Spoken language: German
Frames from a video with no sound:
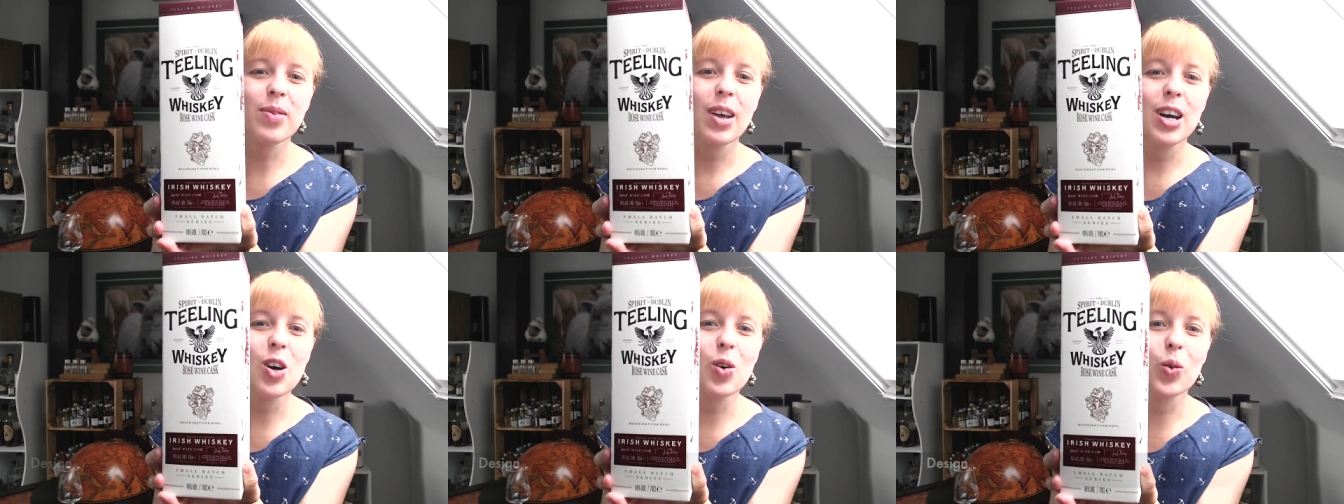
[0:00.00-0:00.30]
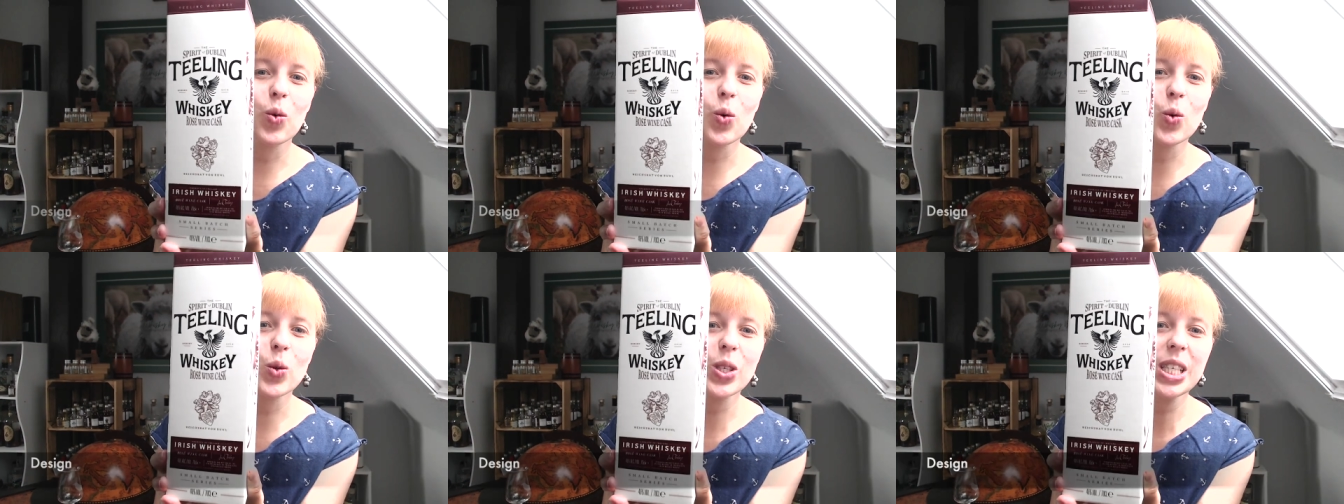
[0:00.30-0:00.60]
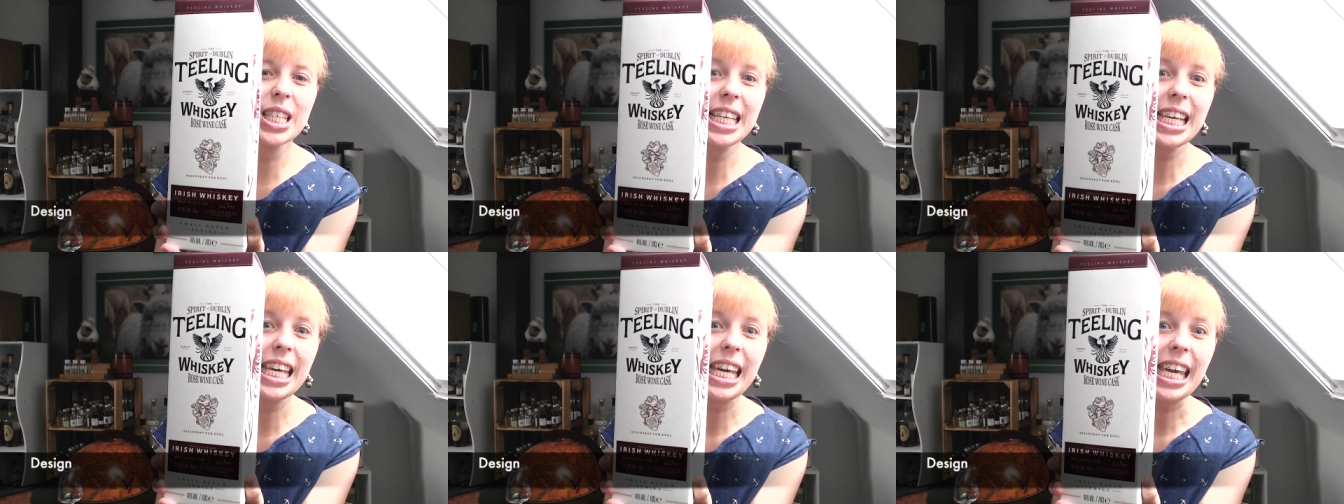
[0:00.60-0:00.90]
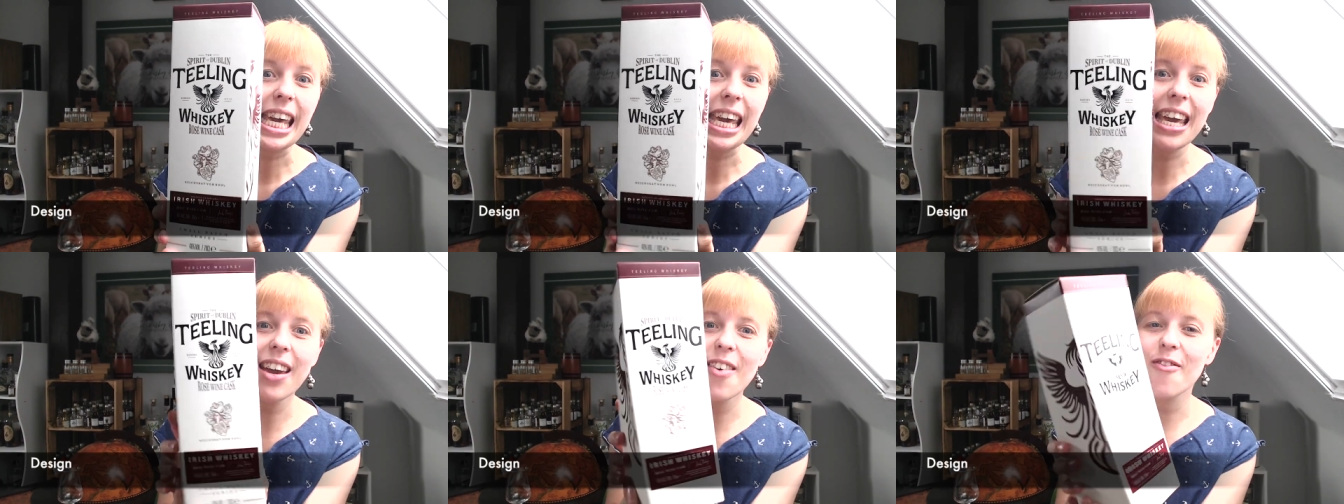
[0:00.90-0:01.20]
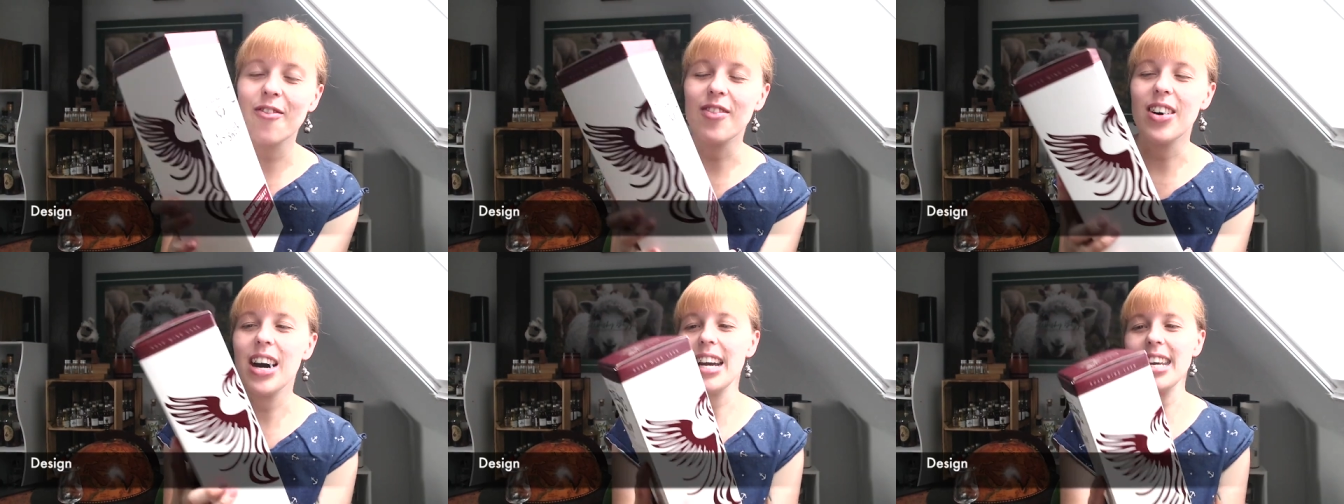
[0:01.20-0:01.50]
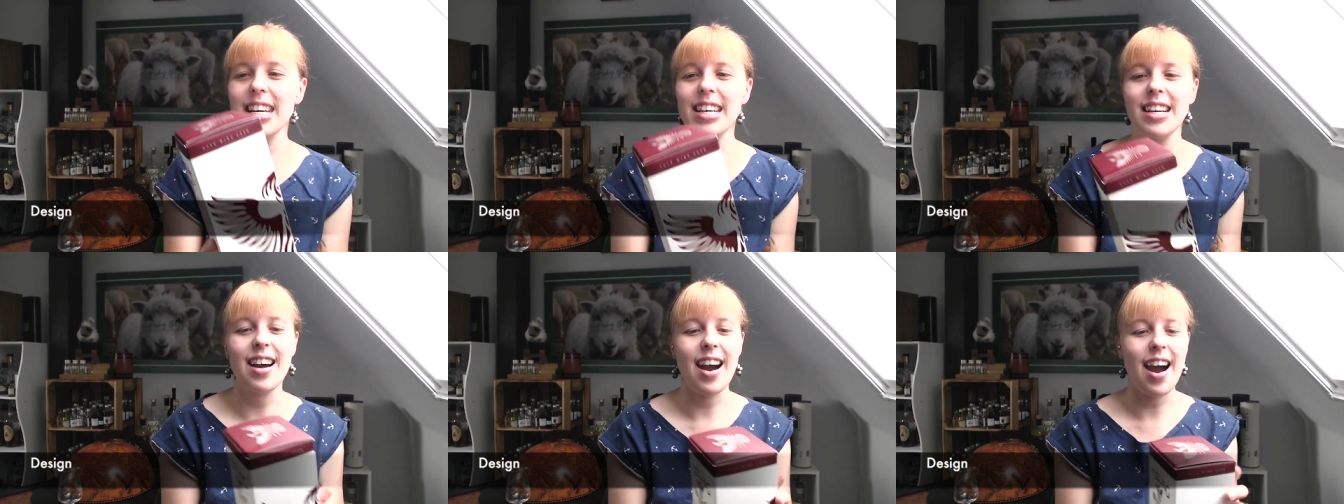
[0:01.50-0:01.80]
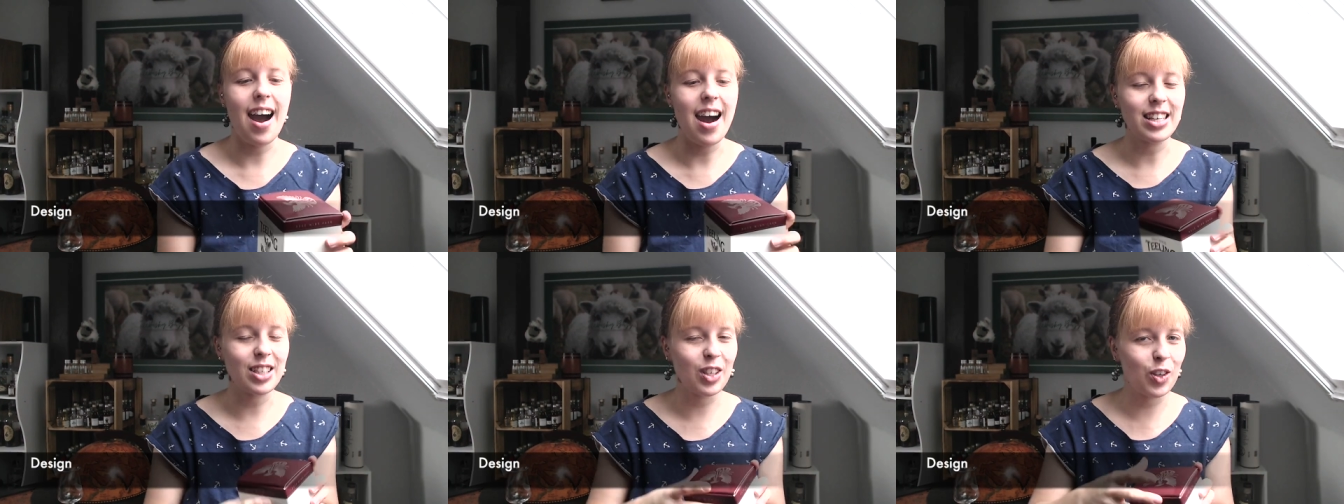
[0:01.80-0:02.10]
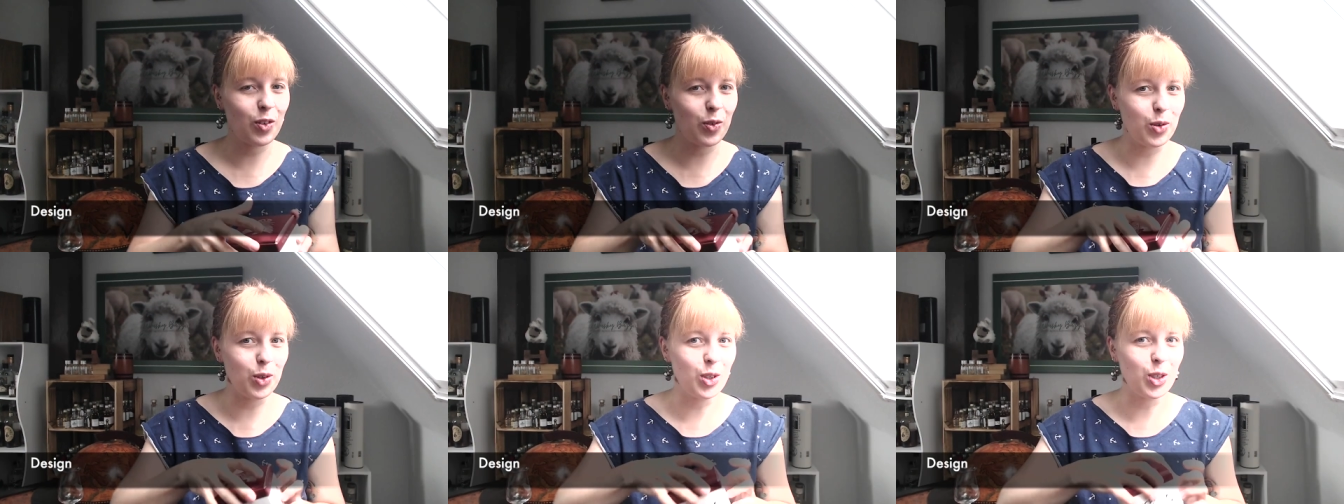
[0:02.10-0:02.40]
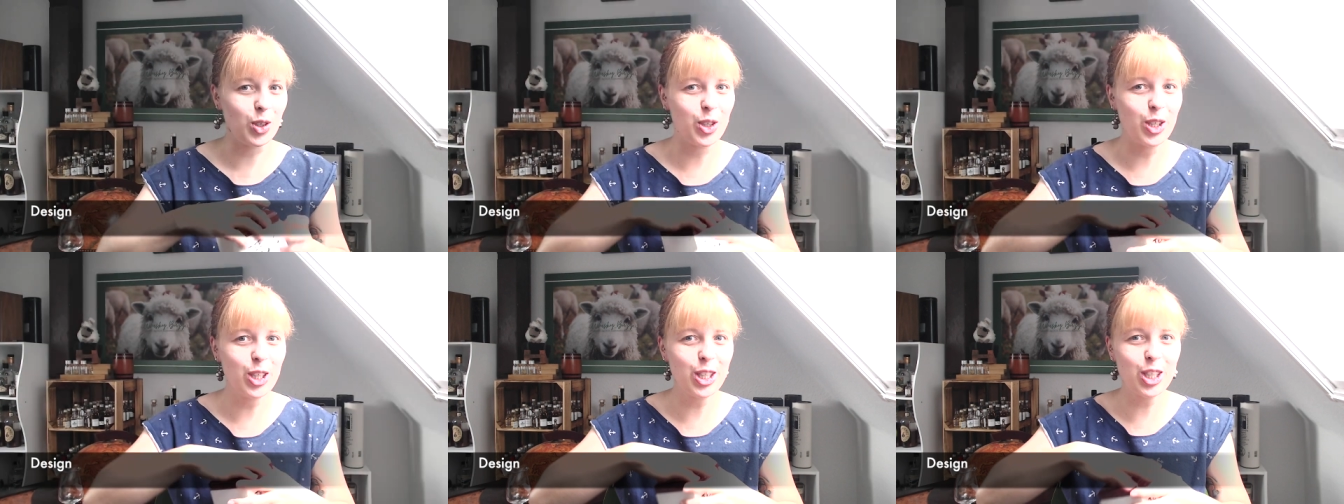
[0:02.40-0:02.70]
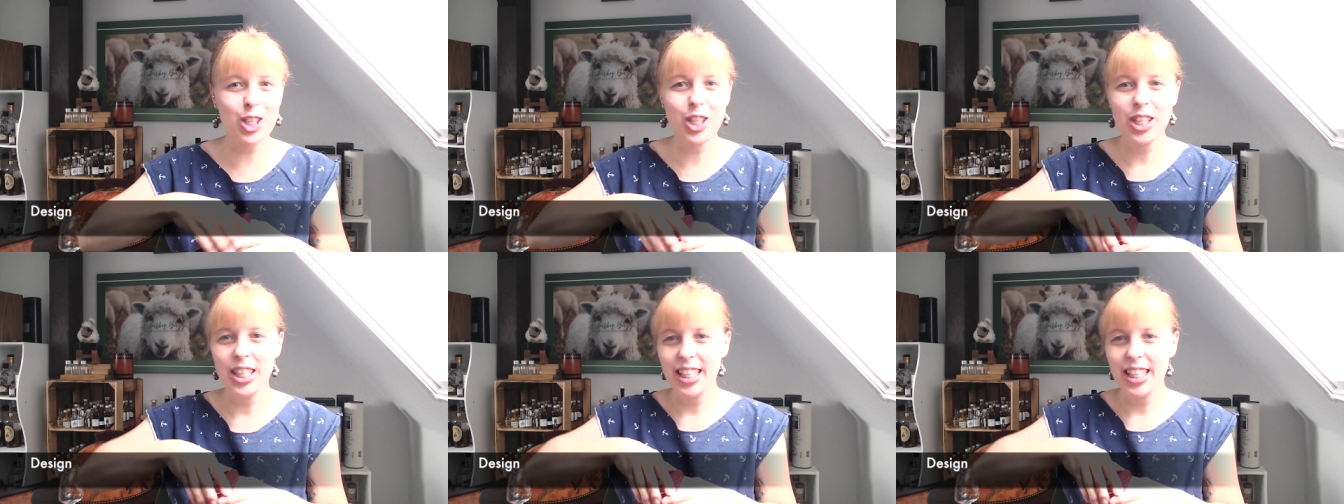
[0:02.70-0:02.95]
Rosé Wine Cask Finish.